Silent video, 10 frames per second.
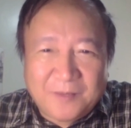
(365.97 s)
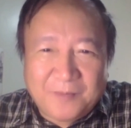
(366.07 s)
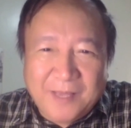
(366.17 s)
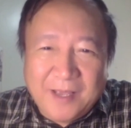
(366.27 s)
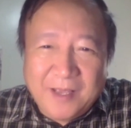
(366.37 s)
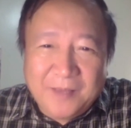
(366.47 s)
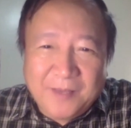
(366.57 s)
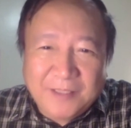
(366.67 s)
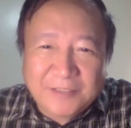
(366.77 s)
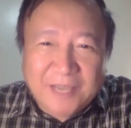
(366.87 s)
Uh, may
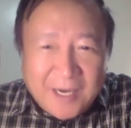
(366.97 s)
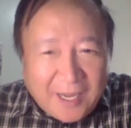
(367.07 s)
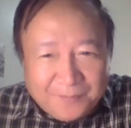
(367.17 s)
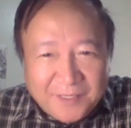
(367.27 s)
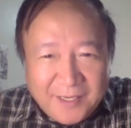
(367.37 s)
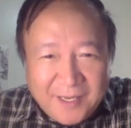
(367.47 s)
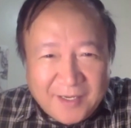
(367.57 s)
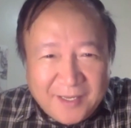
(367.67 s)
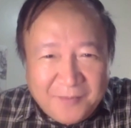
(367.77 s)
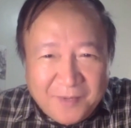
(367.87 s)
may sangkap
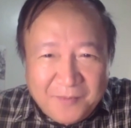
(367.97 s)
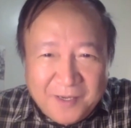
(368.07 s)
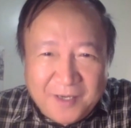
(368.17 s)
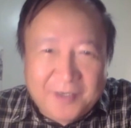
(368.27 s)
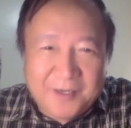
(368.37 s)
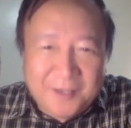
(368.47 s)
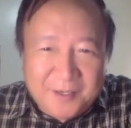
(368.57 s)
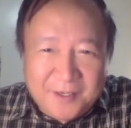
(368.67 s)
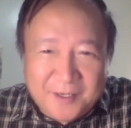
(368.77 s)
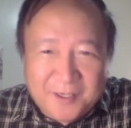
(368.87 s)
din 'yan na ibang mga
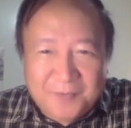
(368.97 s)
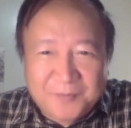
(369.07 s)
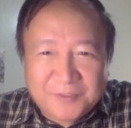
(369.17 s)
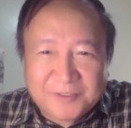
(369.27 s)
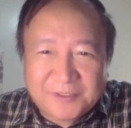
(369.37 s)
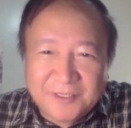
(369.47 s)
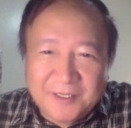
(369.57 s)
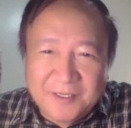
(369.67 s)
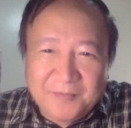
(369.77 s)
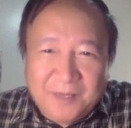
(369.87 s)
herbs,
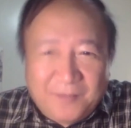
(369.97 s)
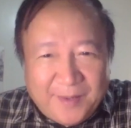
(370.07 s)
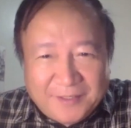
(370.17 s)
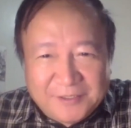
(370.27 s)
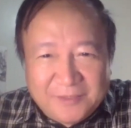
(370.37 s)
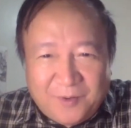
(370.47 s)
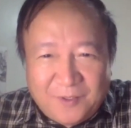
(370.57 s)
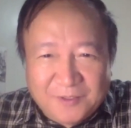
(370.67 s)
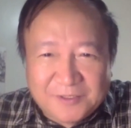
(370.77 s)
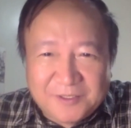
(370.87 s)
mga
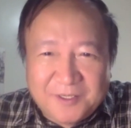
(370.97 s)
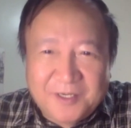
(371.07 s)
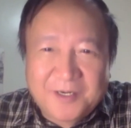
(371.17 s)
vegetables,